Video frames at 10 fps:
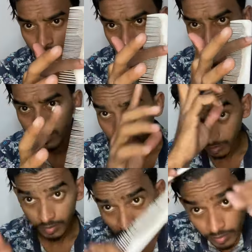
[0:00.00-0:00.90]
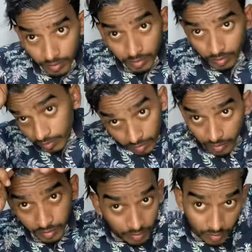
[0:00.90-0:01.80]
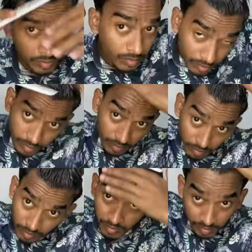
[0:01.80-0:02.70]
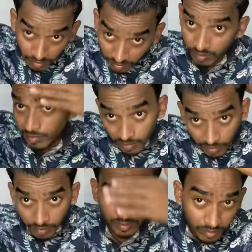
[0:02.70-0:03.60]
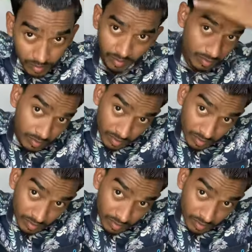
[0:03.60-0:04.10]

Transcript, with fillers: হাসরাতে হবে যেমন আপনারা পঁচিশ থেকে তিরিশ মিনিট এটাকে চুলে রাখবেন